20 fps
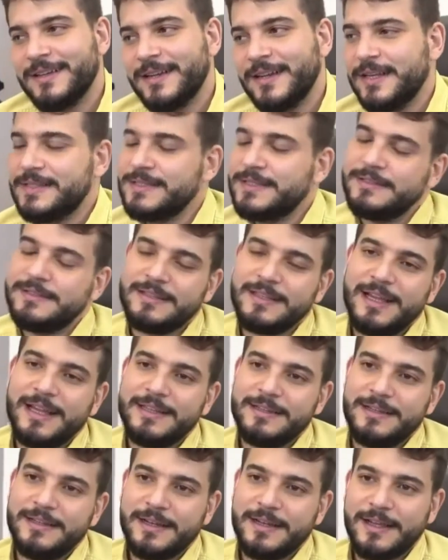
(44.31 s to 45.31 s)
رئيس
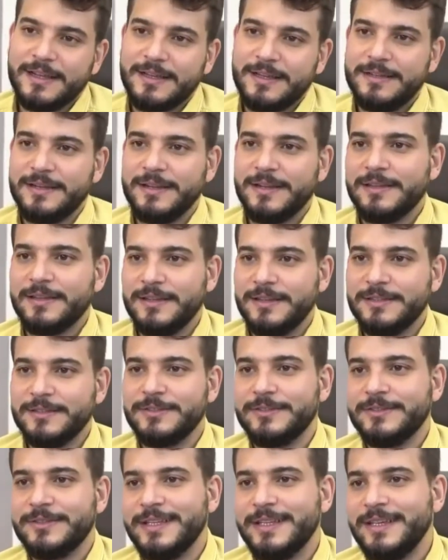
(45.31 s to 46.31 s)
الاتحاد العراقي للرياضه
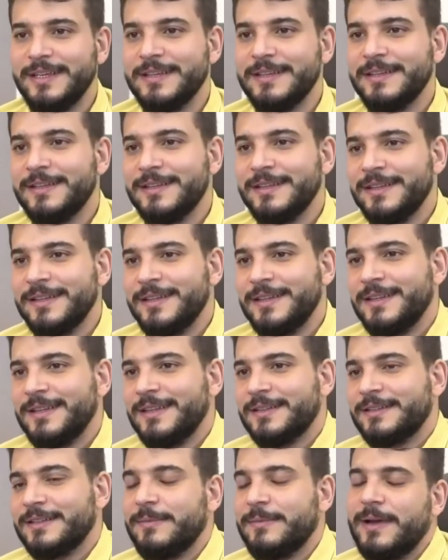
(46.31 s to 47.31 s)
الالكترونيه
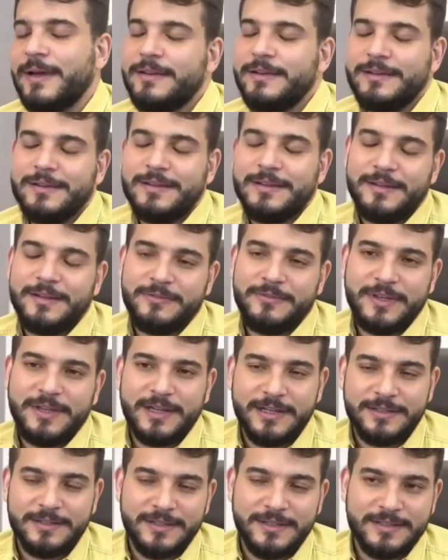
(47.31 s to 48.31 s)
طبعا آه،
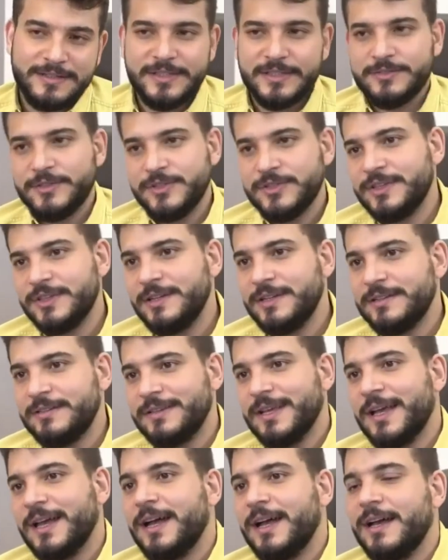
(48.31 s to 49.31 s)
فكره تاسيس تشكيل
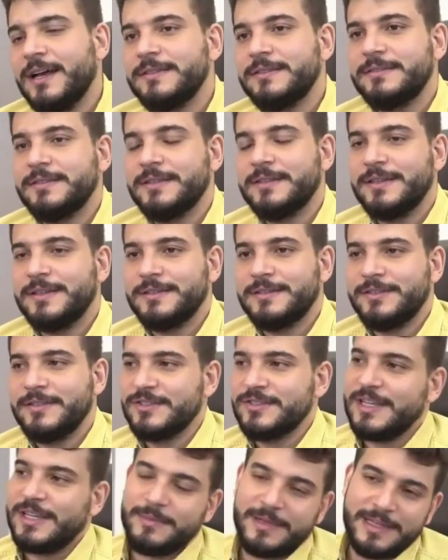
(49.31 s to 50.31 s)
الاتحاد آه،
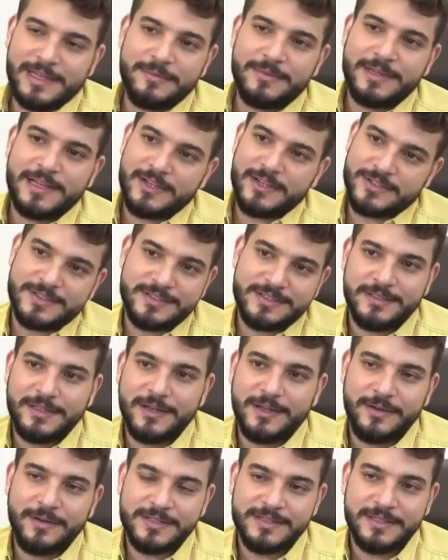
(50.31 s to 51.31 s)
ترجع ما قبل 10 سنين
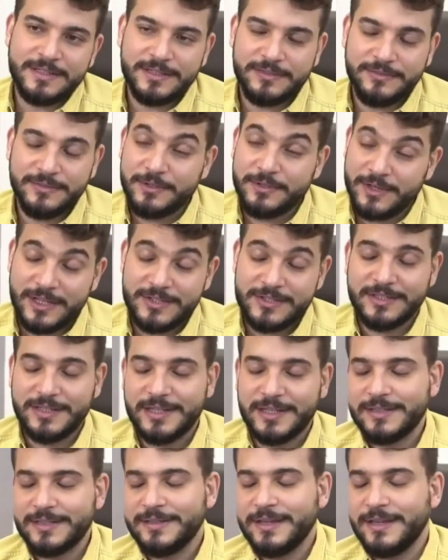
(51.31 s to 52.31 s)
حوالي سنه 2010
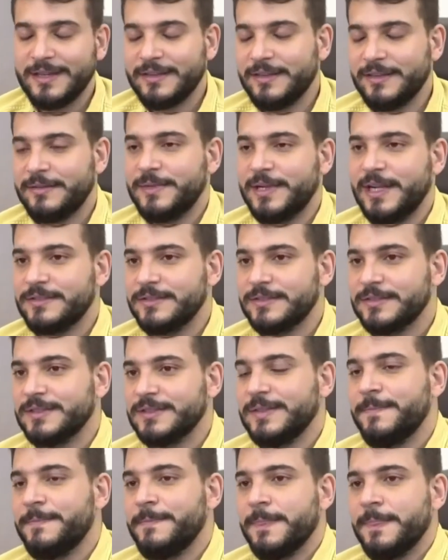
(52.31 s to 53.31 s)
حتى اكثر من 10
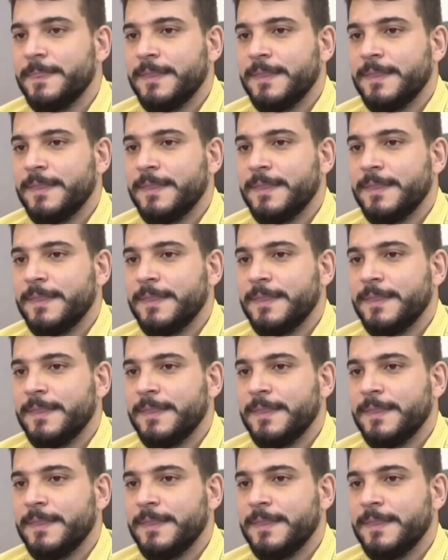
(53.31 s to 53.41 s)
سنين